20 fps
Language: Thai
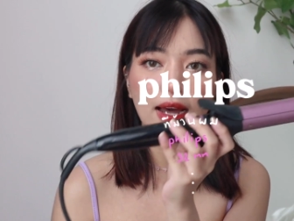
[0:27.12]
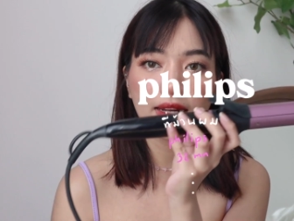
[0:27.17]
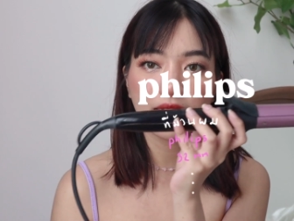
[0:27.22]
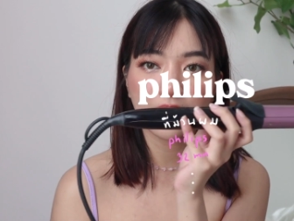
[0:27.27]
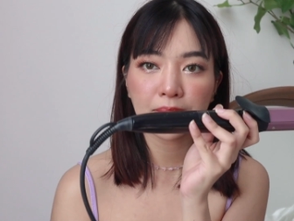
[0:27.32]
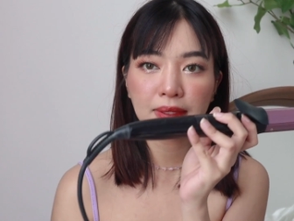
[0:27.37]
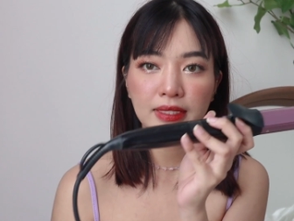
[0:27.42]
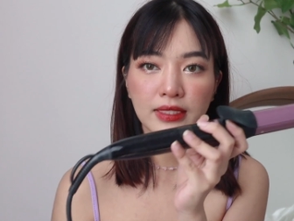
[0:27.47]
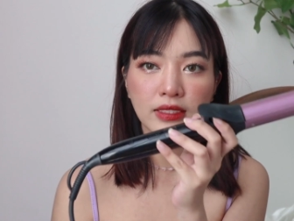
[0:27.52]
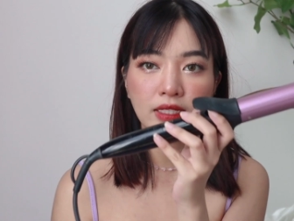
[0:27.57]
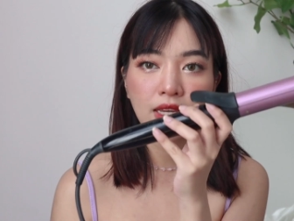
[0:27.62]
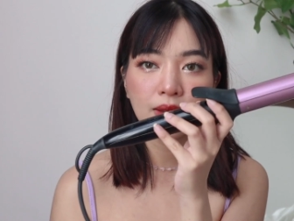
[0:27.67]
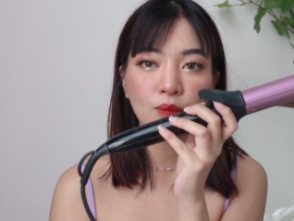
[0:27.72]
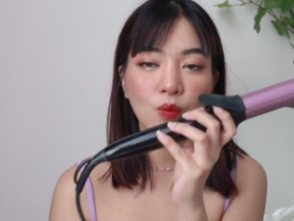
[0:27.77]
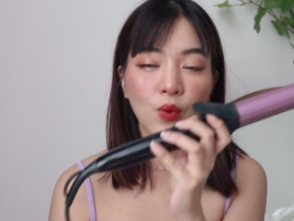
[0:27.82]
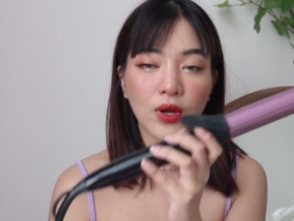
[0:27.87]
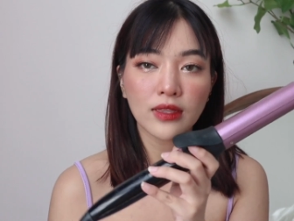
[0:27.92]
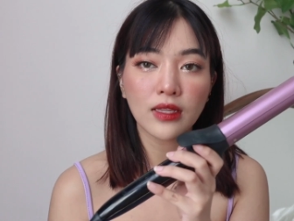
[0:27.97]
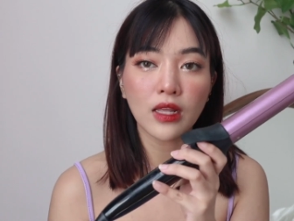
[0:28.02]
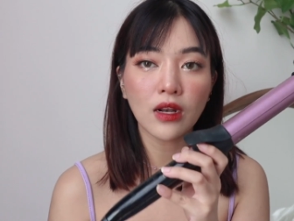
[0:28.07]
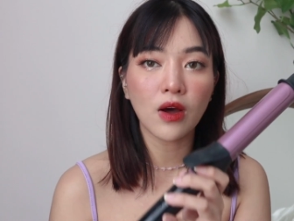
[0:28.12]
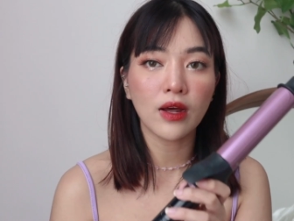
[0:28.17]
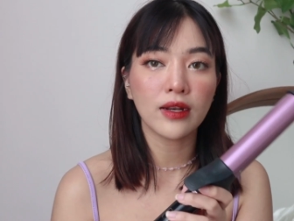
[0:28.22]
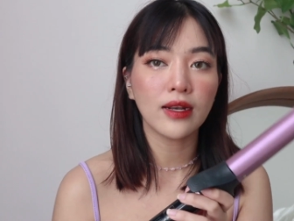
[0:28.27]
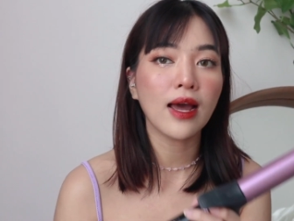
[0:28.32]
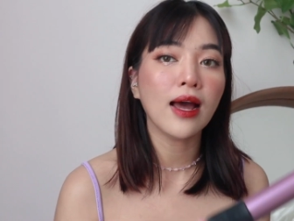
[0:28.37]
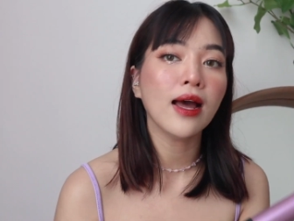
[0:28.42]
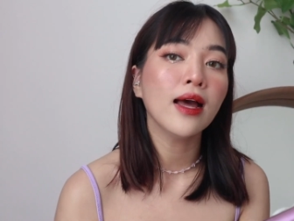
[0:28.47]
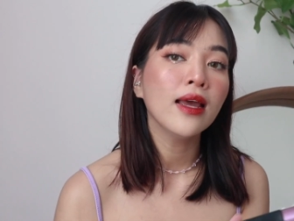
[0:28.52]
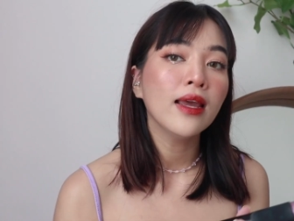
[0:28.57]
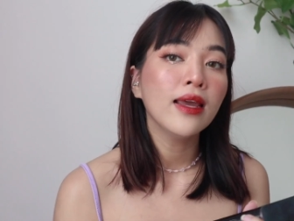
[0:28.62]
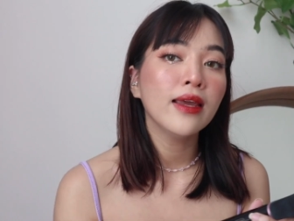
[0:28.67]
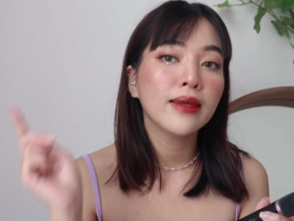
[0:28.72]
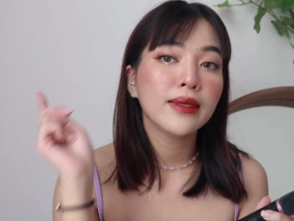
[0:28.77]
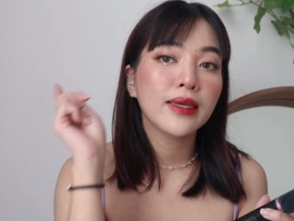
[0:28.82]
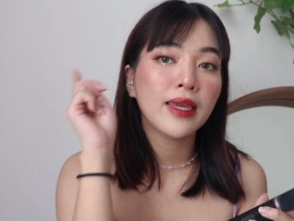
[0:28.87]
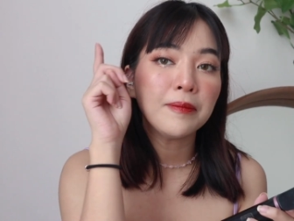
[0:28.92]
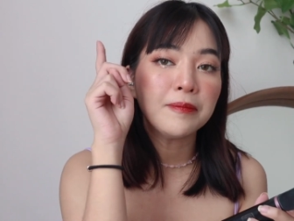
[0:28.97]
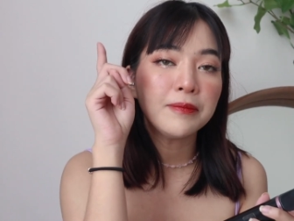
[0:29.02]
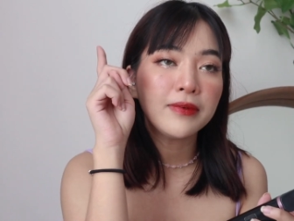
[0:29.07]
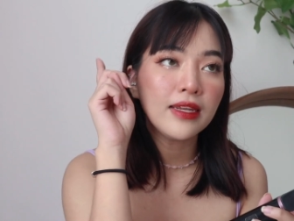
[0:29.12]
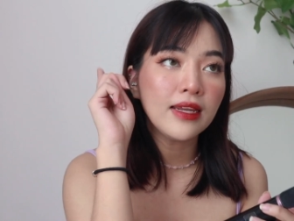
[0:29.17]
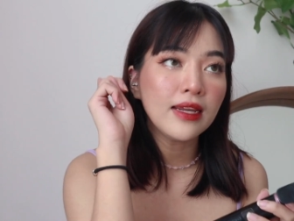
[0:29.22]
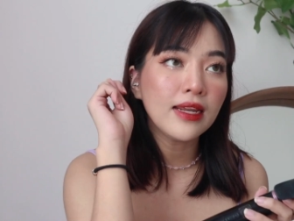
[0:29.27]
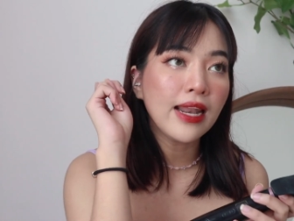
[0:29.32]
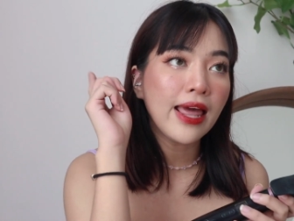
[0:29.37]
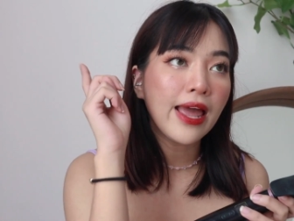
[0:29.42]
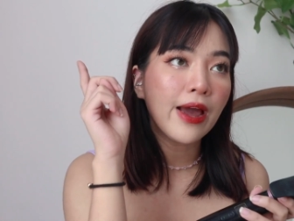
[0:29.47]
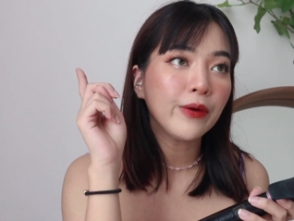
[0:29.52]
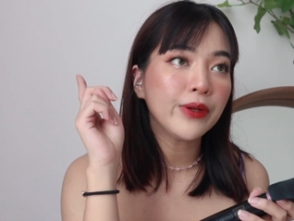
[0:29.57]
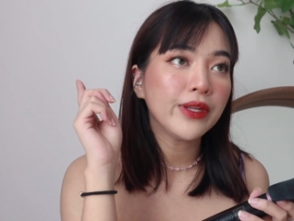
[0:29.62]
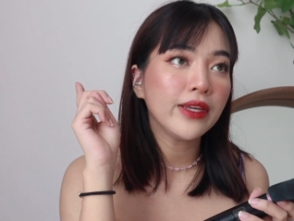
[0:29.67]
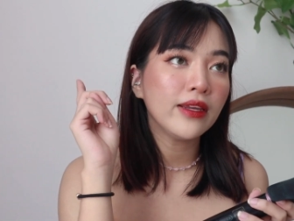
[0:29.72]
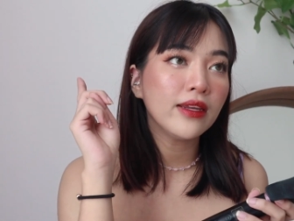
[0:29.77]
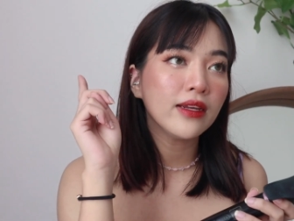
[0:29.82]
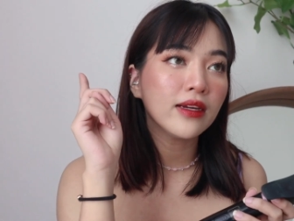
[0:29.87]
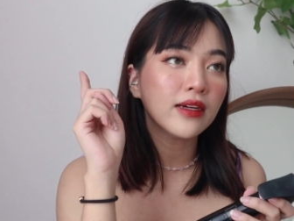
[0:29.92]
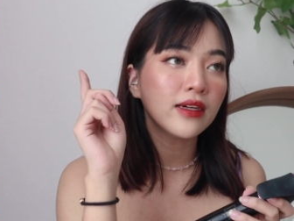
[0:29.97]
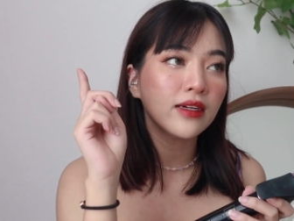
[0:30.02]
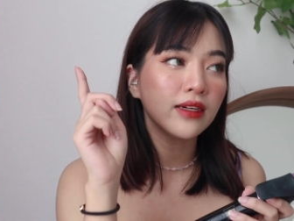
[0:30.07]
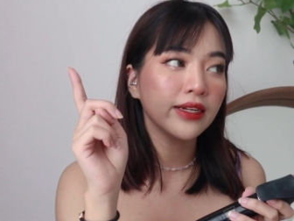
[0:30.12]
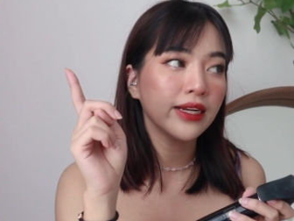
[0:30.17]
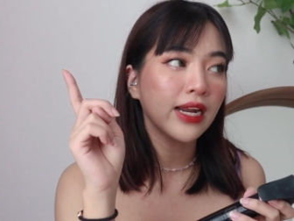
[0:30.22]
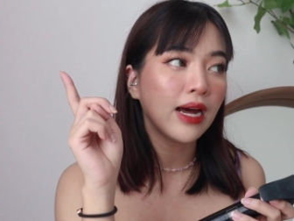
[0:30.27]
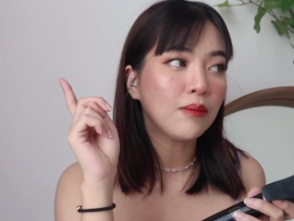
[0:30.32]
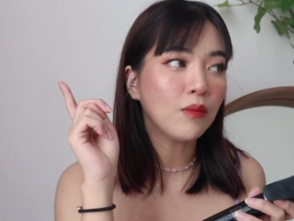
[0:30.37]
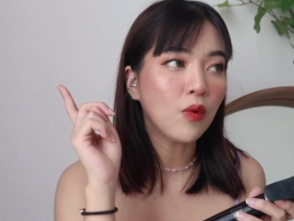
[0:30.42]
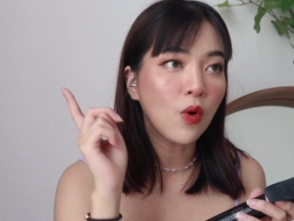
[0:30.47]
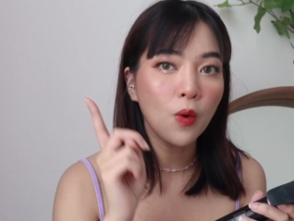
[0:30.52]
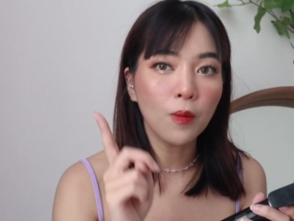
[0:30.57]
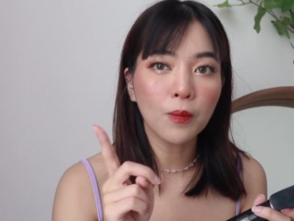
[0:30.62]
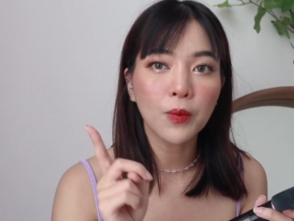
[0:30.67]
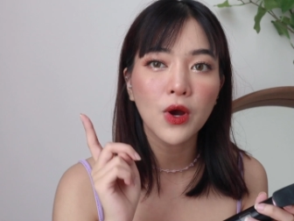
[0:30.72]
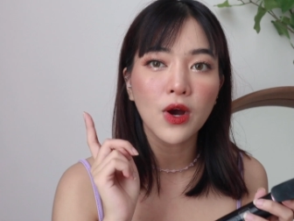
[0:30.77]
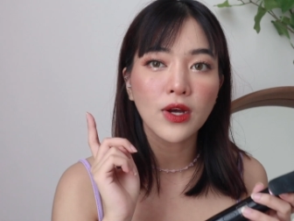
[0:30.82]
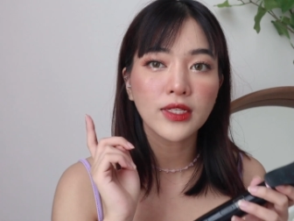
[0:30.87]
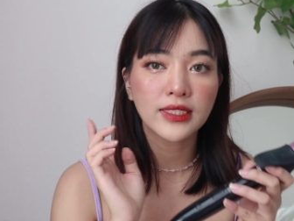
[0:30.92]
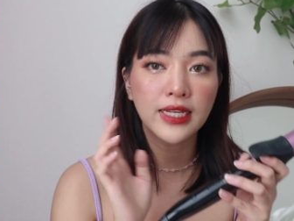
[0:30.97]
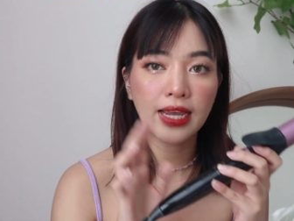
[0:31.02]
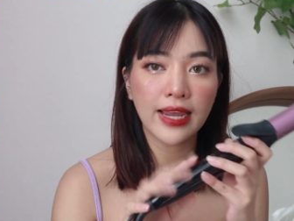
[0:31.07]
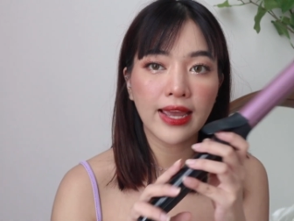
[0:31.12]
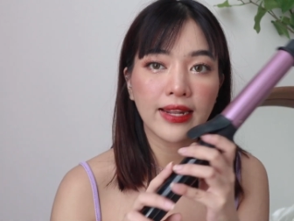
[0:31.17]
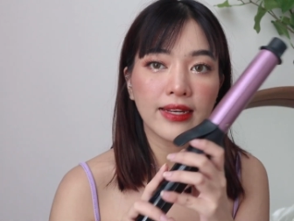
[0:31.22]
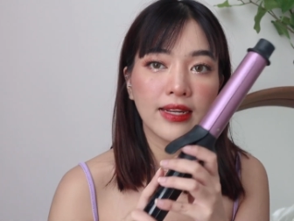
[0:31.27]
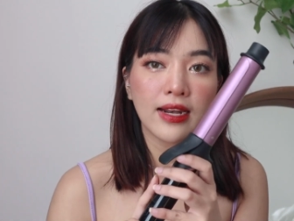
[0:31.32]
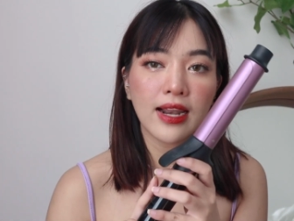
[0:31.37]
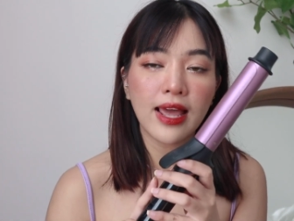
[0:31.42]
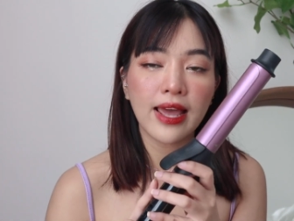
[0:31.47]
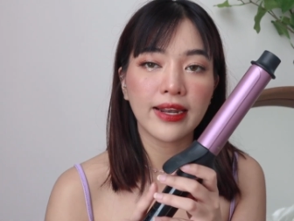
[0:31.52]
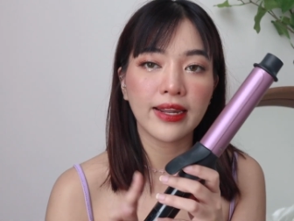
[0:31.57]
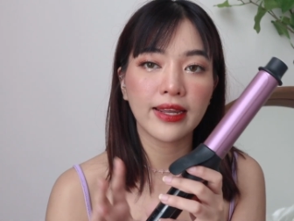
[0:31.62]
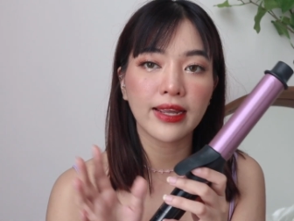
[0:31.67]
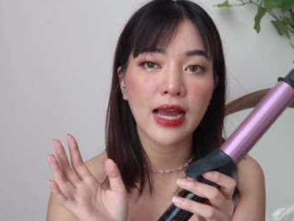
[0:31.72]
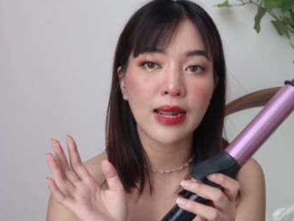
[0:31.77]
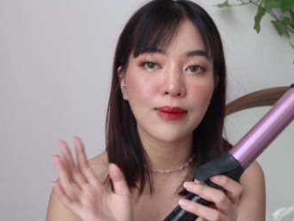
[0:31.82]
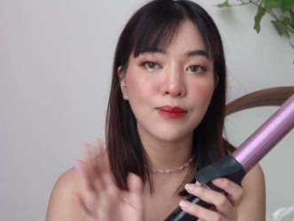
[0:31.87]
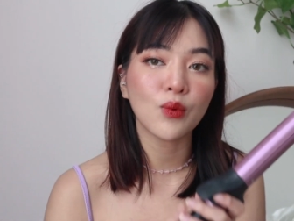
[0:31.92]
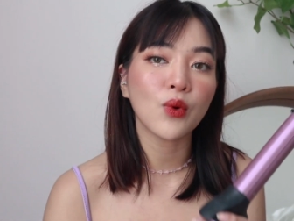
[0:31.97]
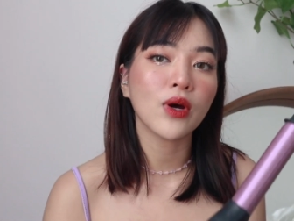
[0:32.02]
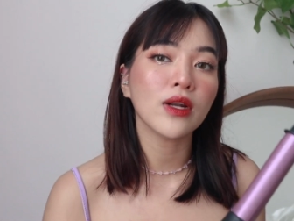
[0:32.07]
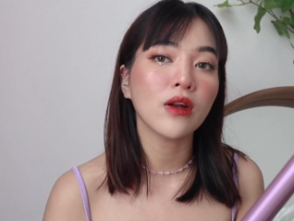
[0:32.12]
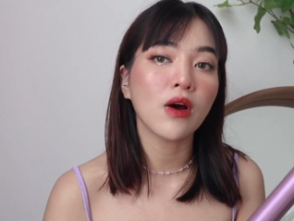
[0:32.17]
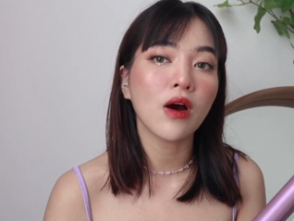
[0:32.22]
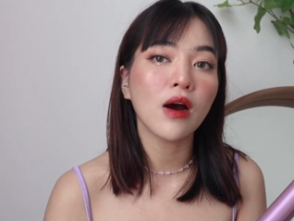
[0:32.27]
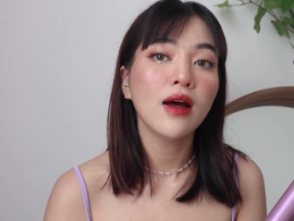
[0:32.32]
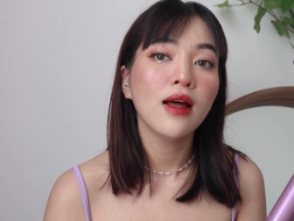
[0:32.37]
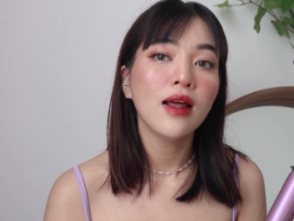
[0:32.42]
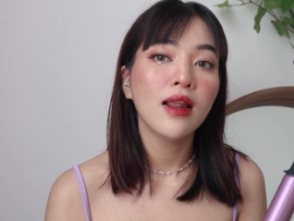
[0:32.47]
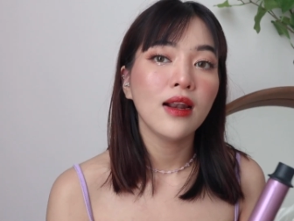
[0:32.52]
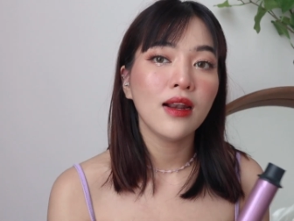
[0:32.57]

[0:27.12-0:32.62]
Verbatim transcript: คะอันนี้มายจะใช้ม้วนตลอดนะคลิปที่แล้วที่เคยทำผมก็ใช้อันนี้แหละในการม้วนเนาะ